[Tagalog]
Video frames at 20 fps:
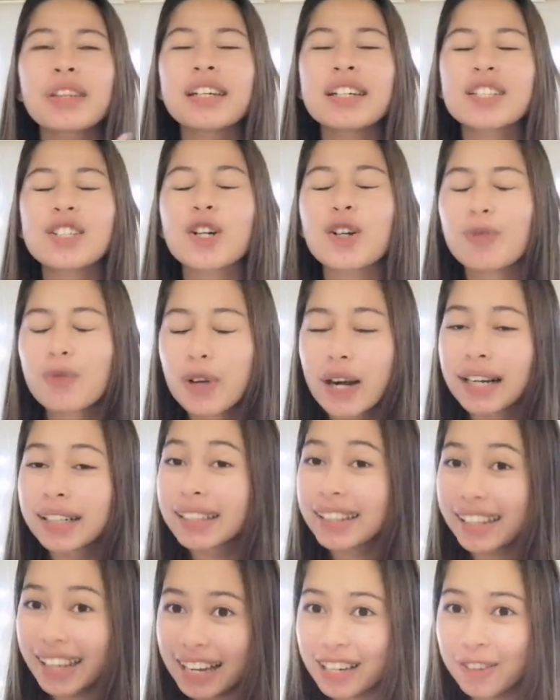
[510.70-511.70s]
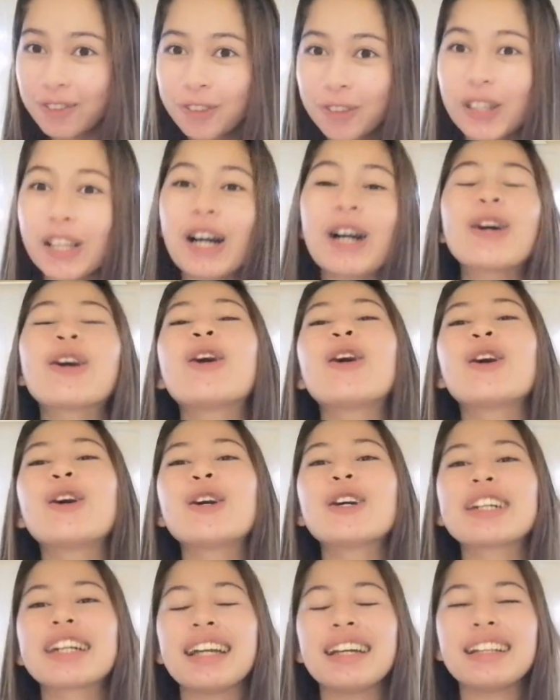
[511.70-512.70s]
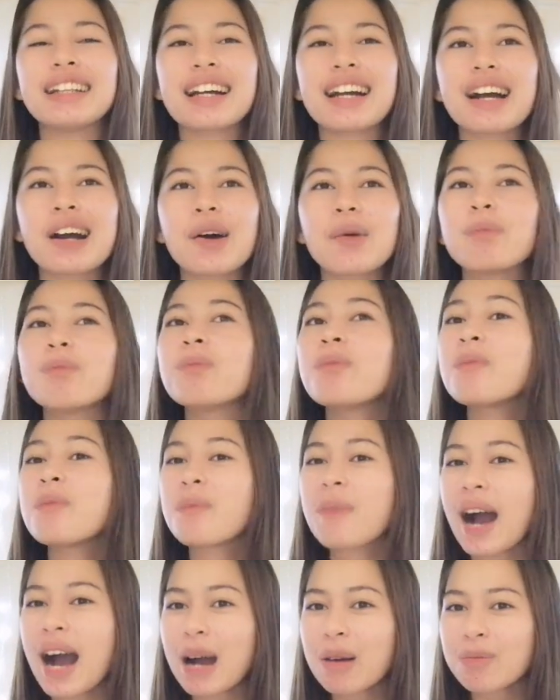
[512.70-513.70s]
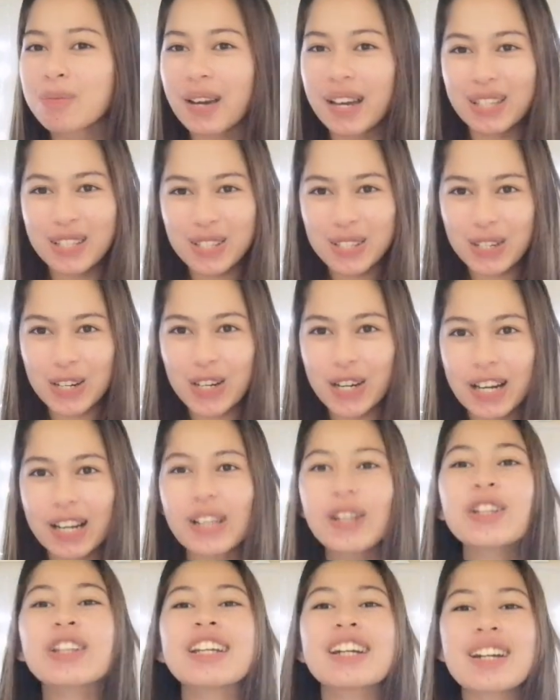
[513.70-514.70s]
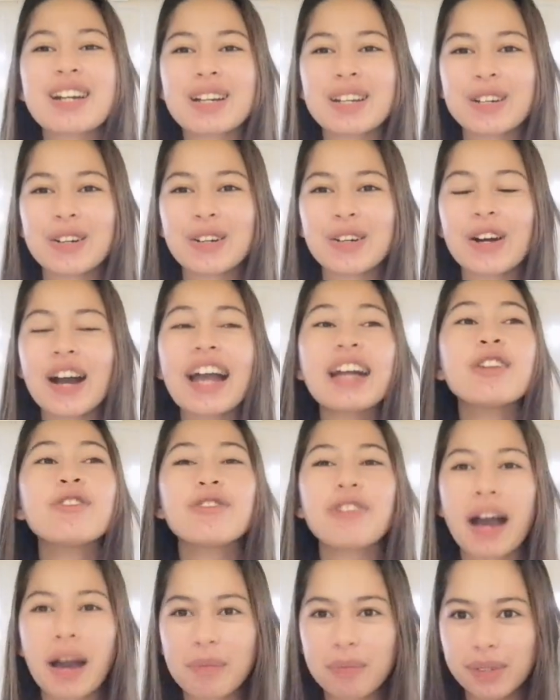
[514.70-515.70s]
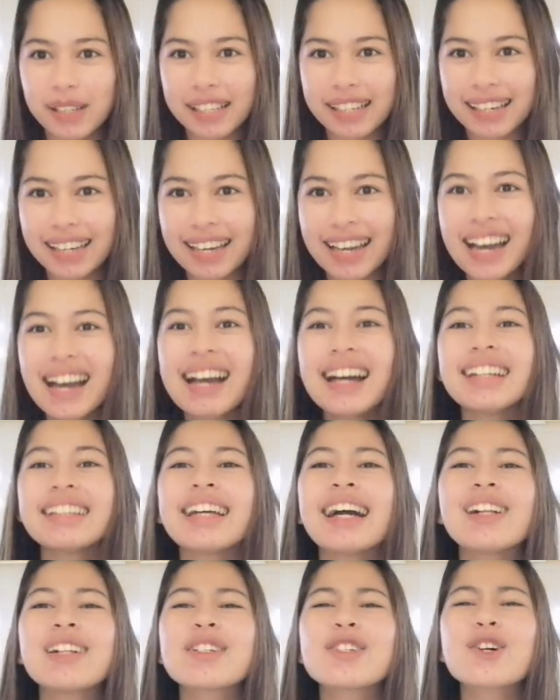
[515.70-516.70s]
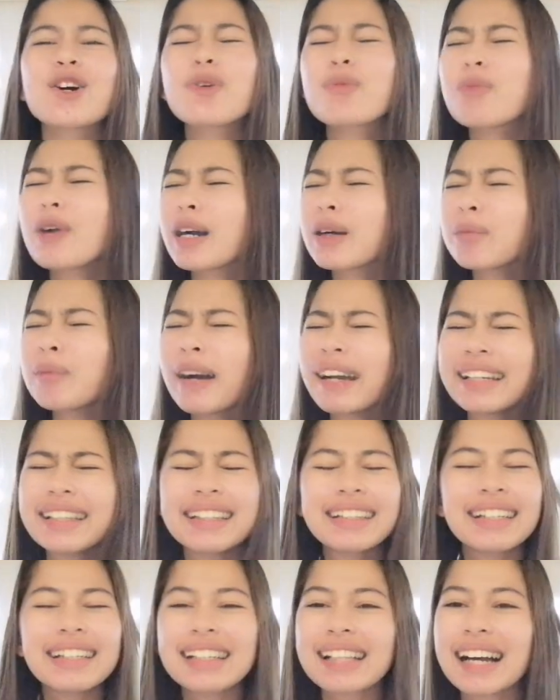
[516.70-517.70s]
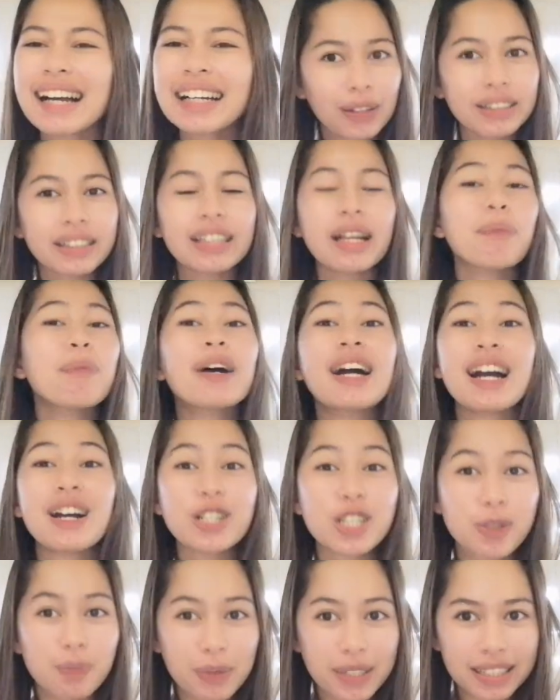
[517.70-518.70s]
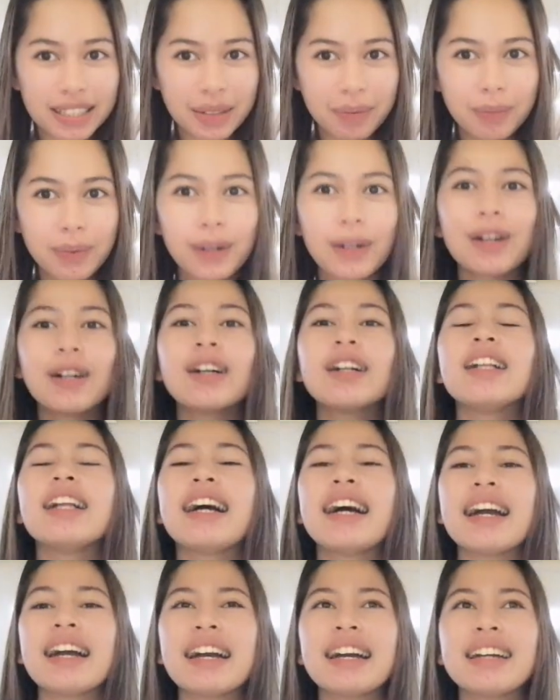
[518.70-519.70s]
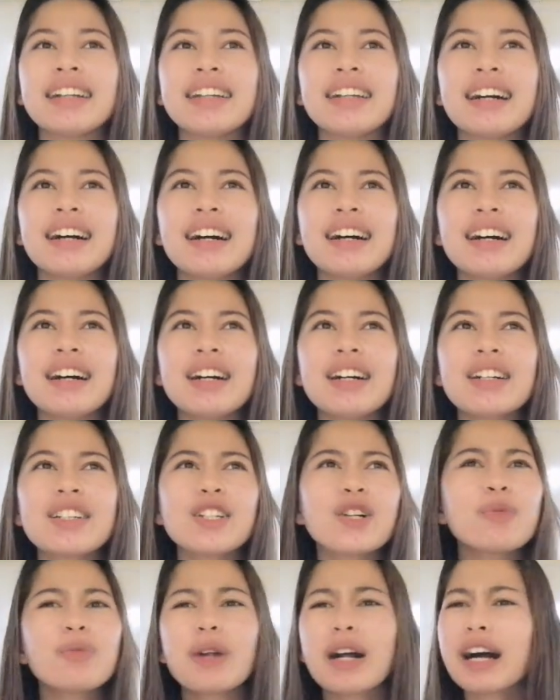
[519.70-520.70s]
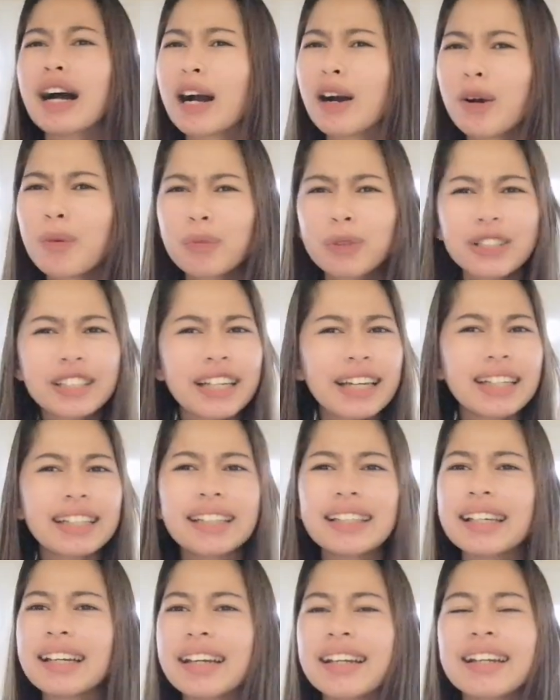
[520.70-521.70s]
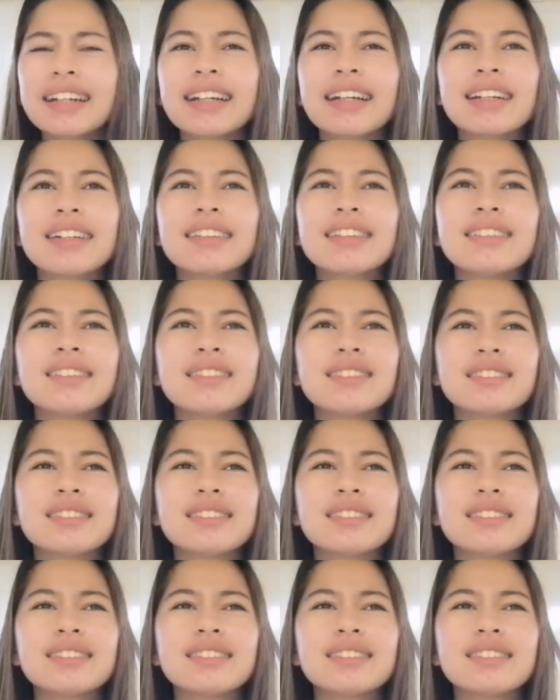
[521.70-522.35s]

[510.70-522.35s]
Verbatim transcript: sobrang thankful ako kina Ma'am and Sir Eleuterio and family dahil sobrang bait nila, napaka-hospitable and sobrang accommodating and